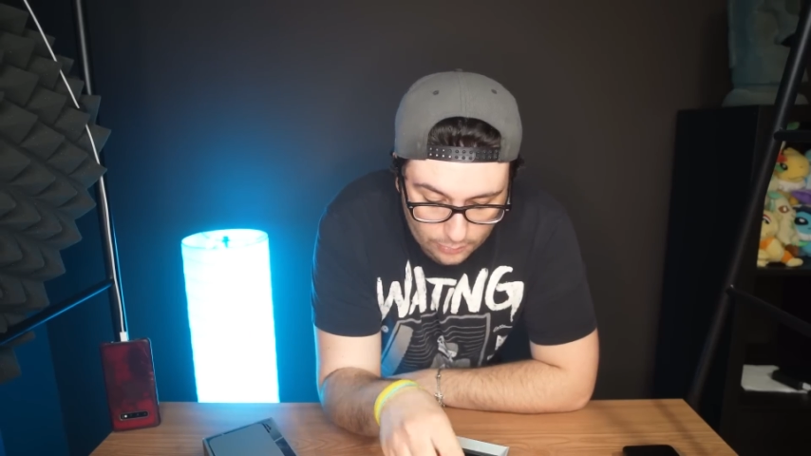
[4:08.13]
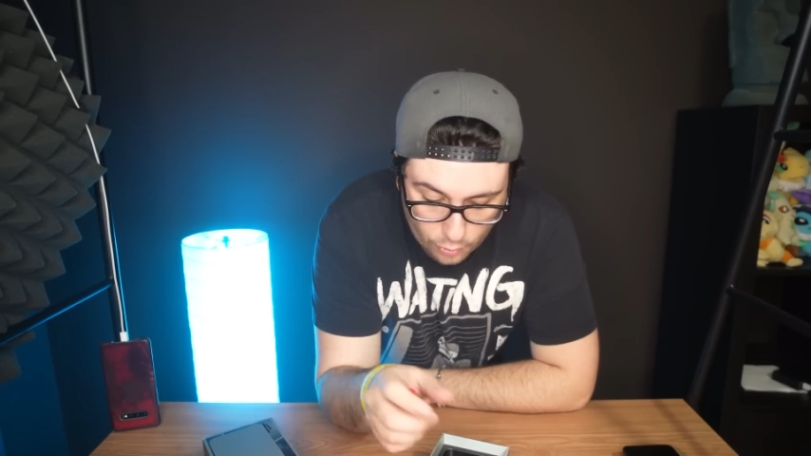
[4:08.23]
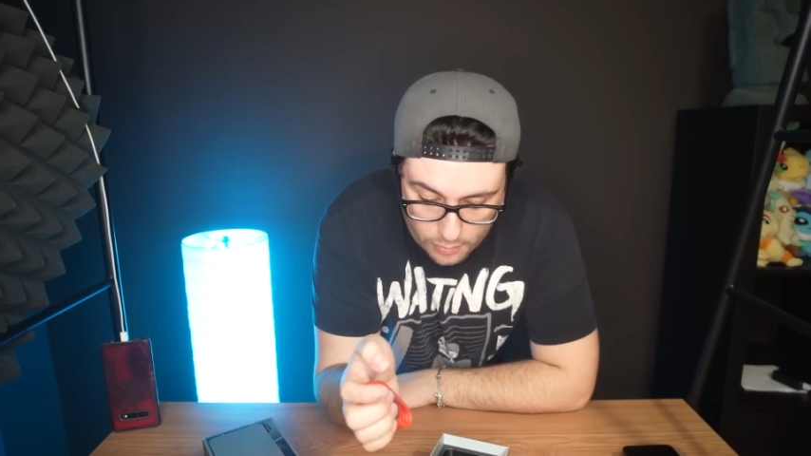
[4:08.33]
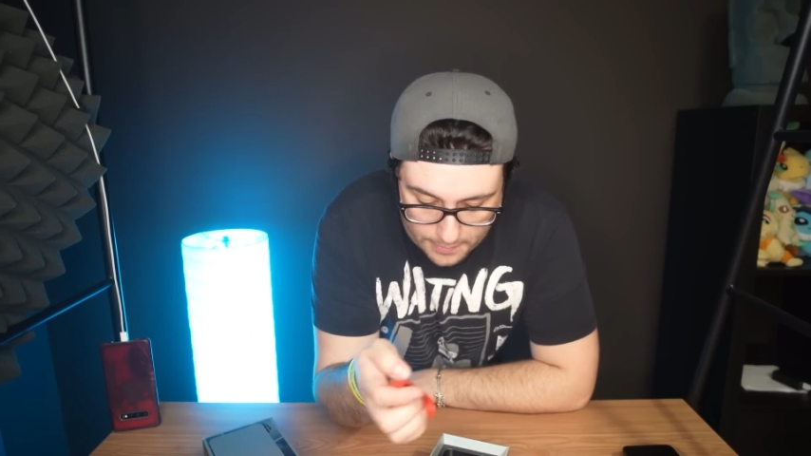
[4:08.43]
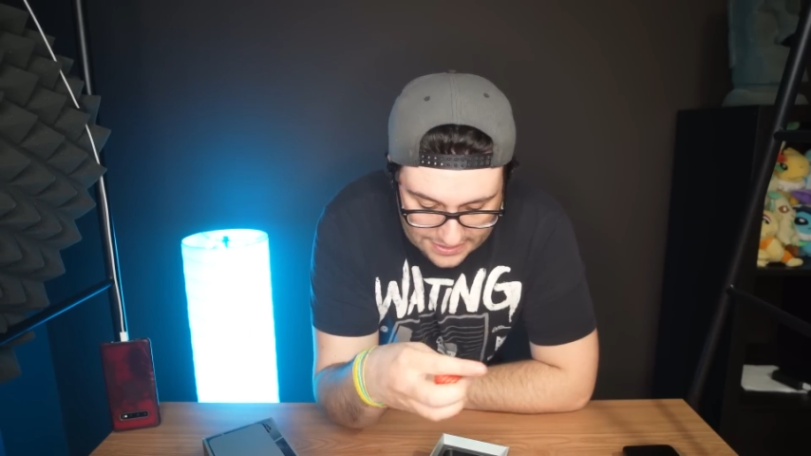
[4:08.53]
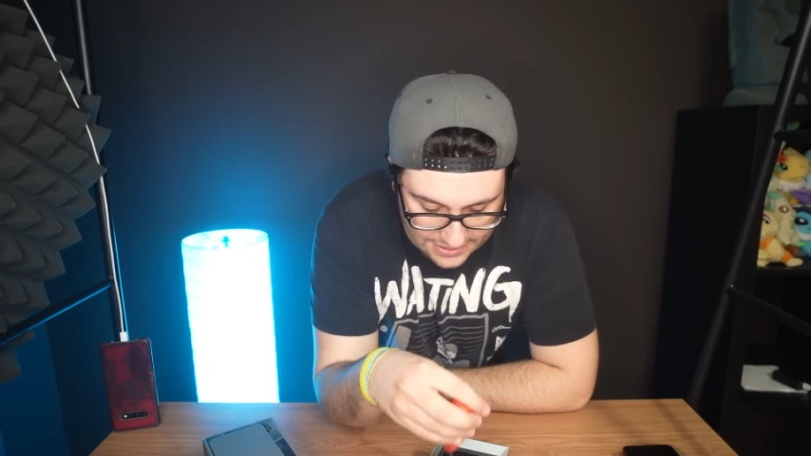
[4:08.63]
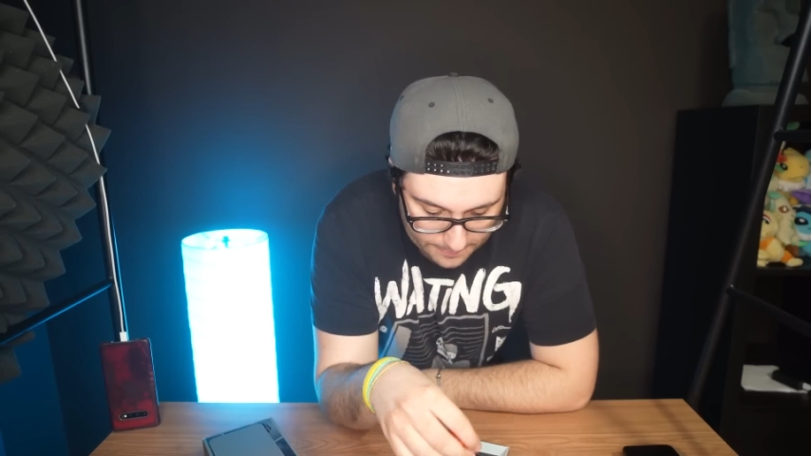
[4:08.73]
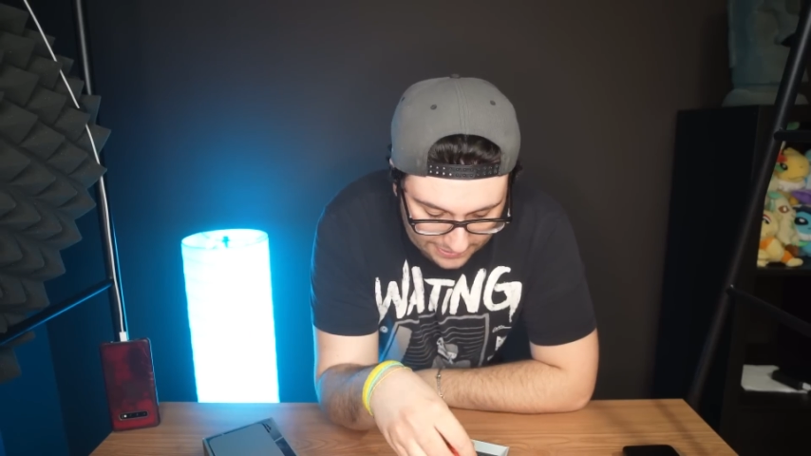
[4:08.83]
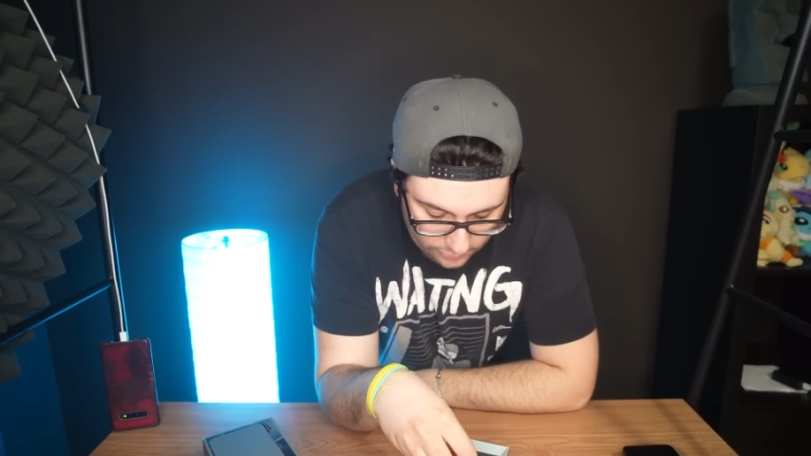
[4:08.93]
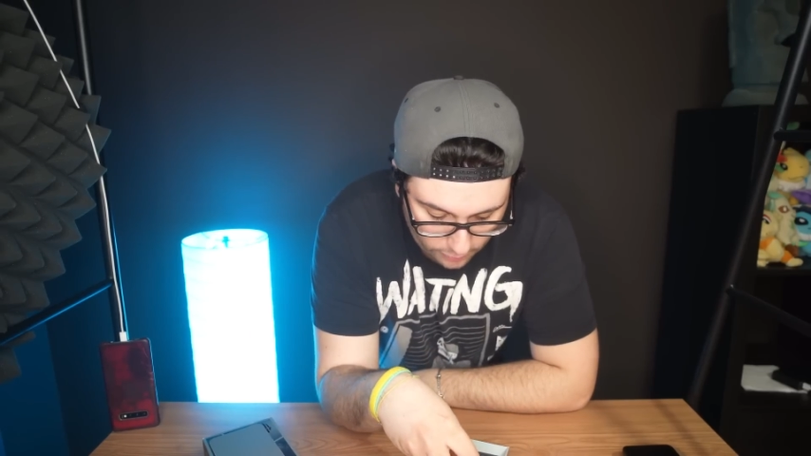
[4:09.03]
Come ben
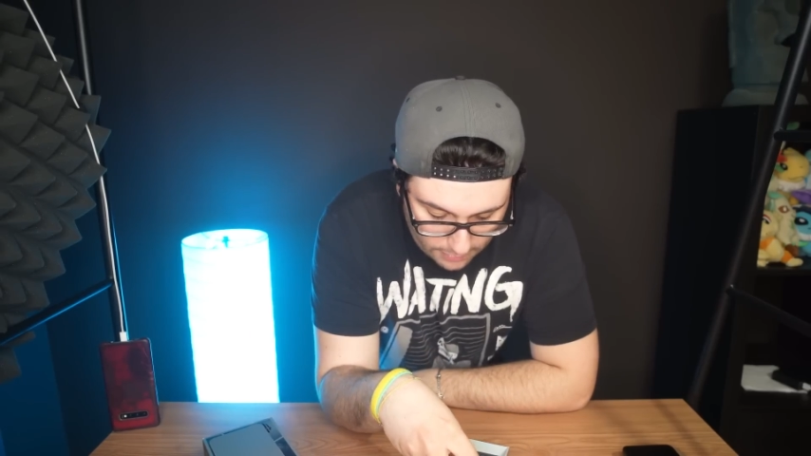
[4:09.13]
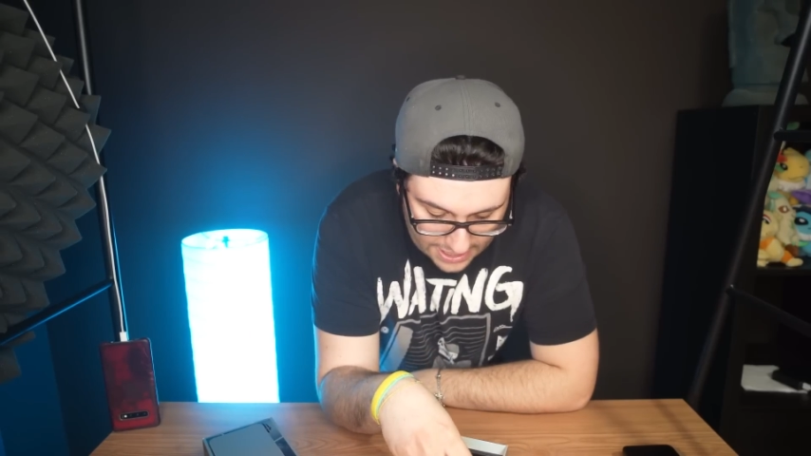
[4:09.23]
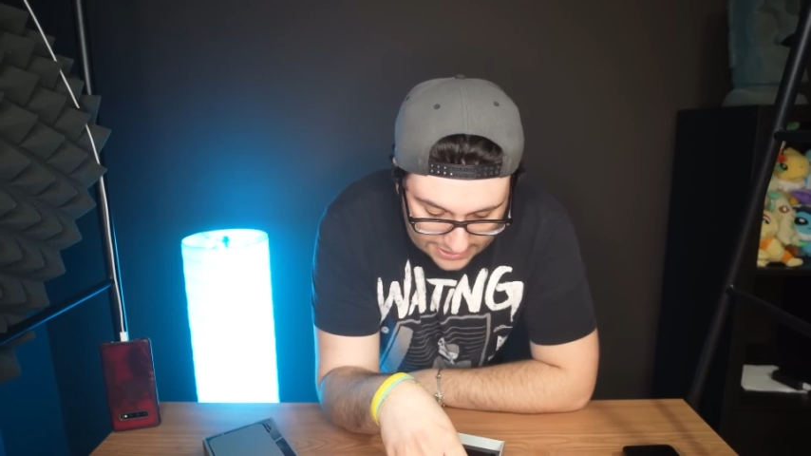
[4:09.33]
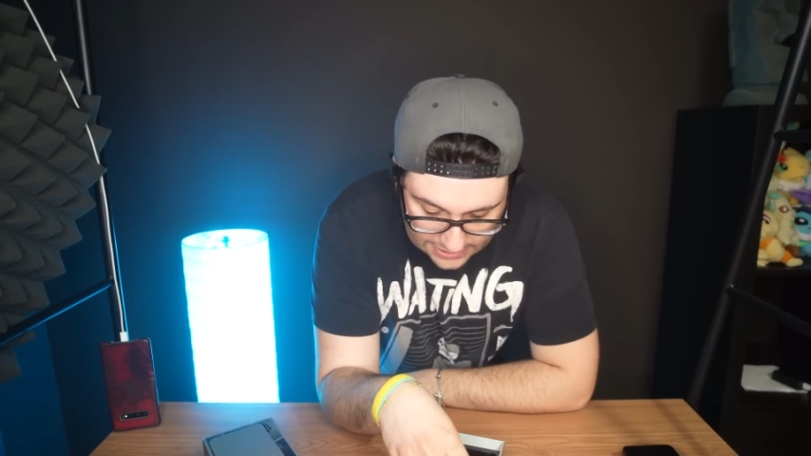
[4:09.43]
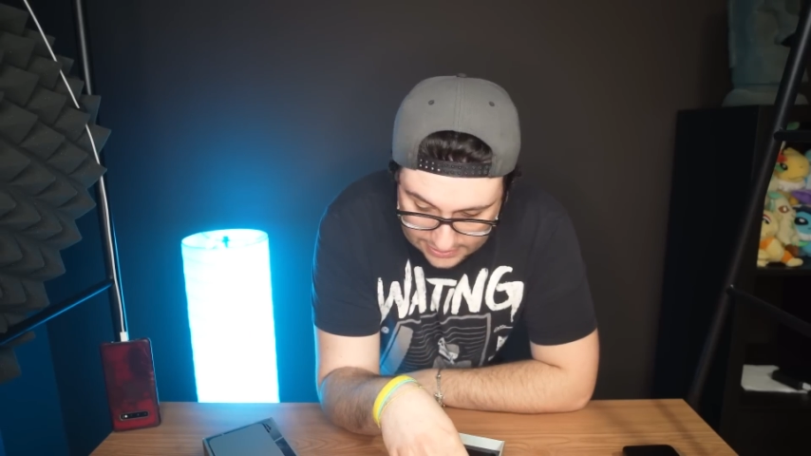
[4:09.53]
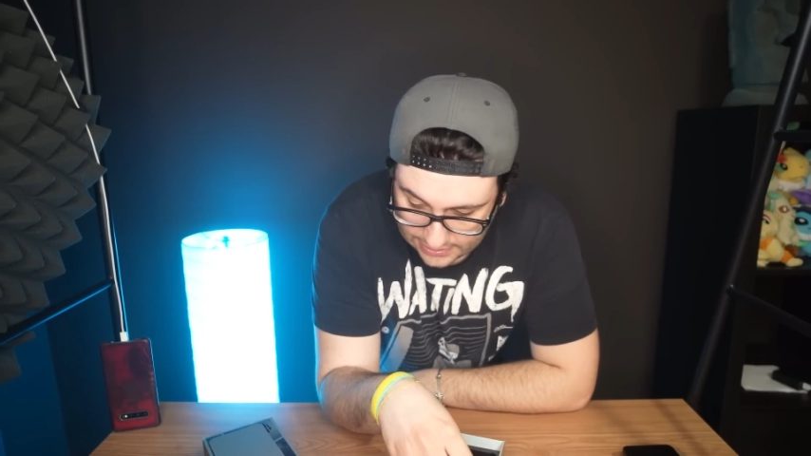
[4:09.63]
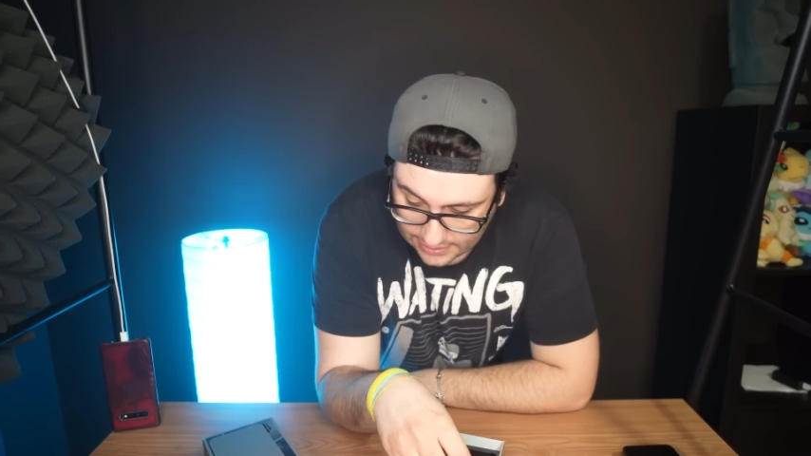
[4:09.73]
sapete ormai